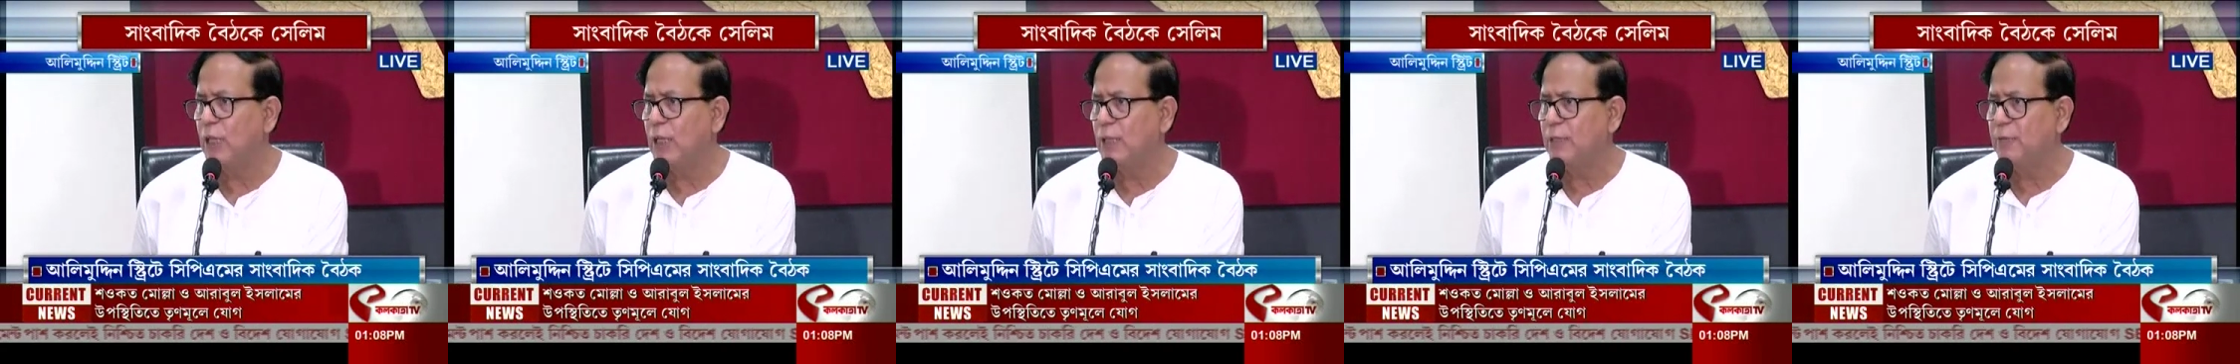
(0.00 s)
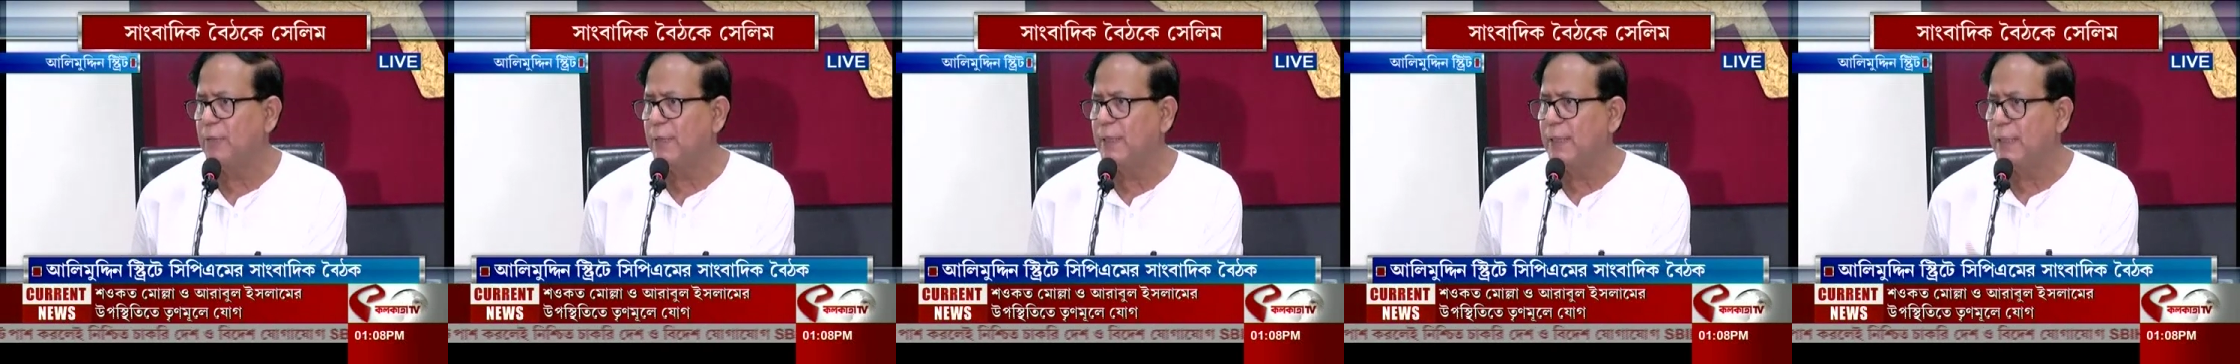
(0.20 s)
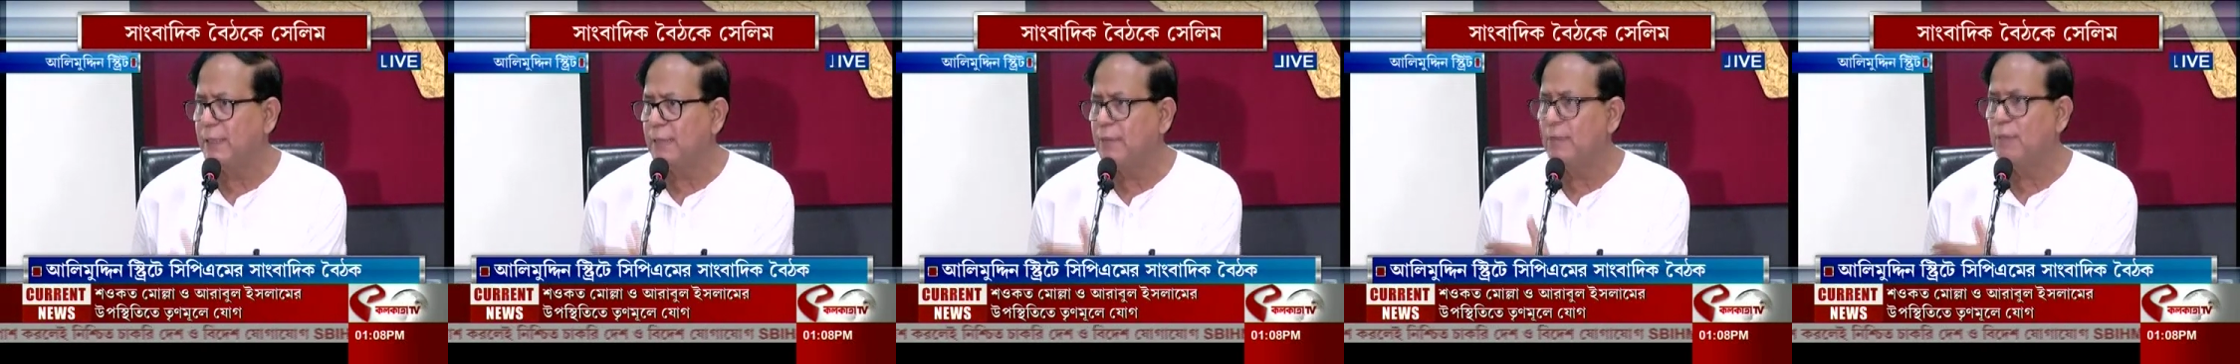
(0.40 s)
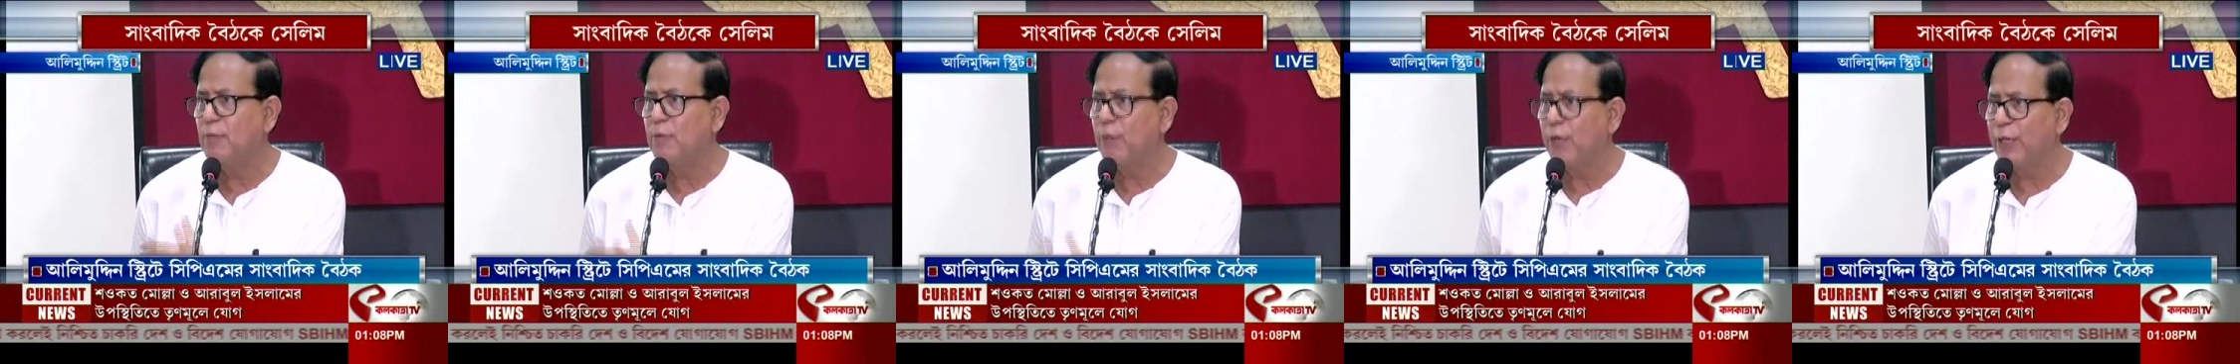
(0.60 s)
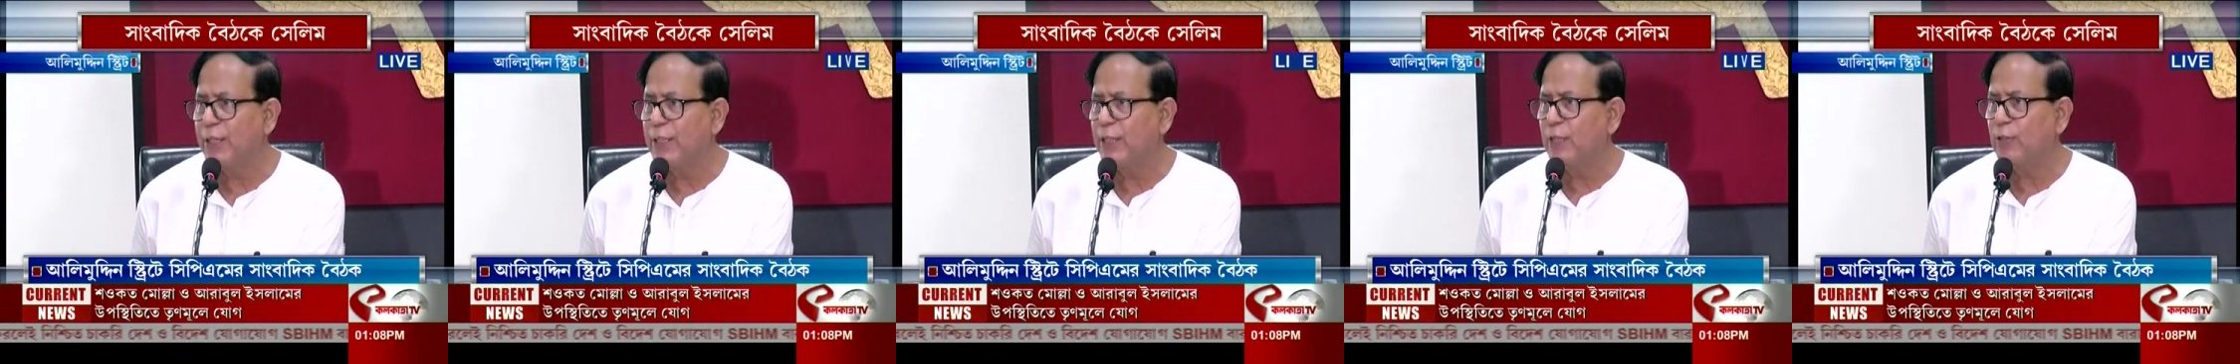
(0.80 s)
আসবে যাতে আমরা
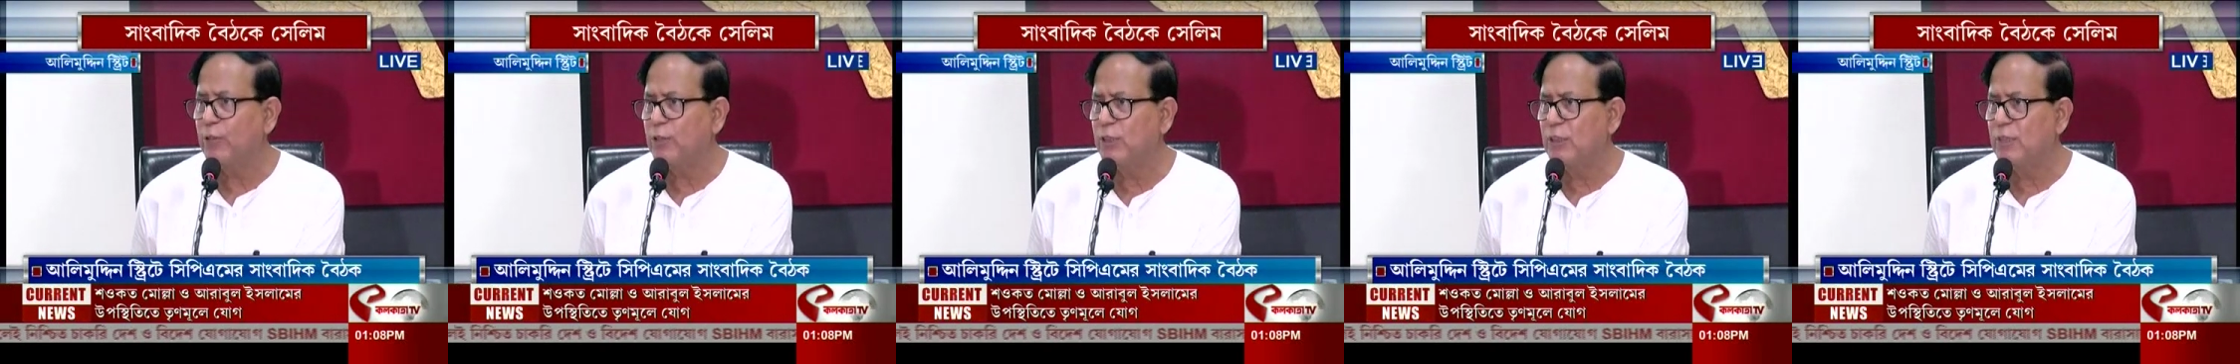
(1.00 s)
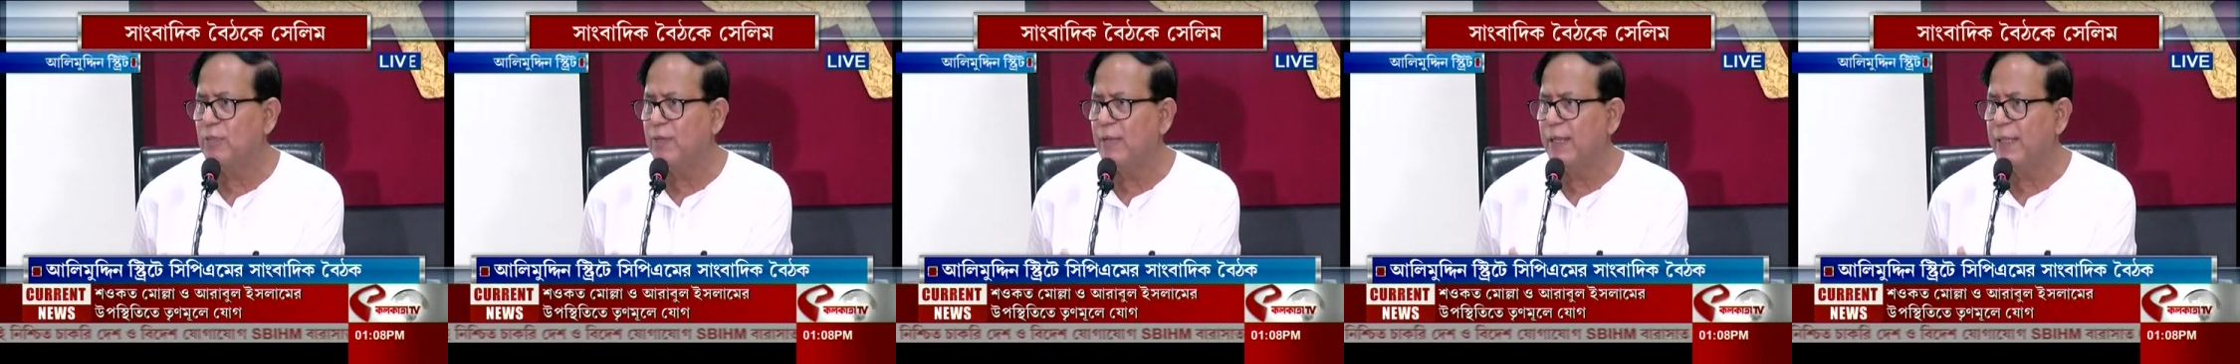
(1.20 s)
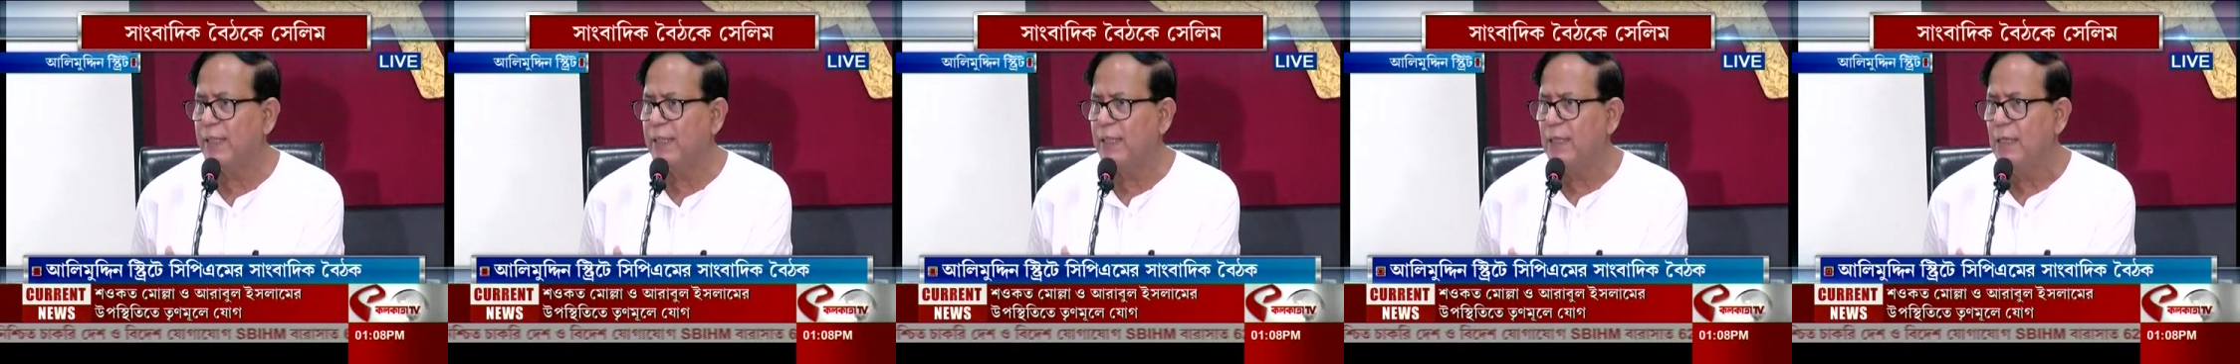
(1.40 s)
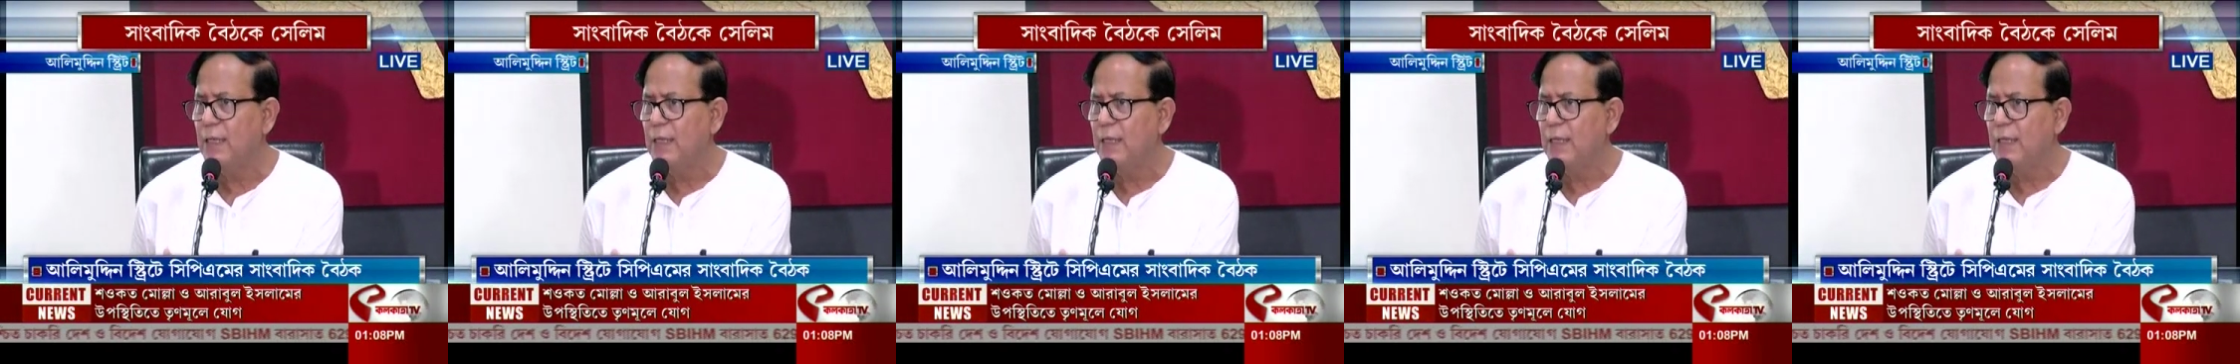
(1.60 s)
মনিটর করতে পারি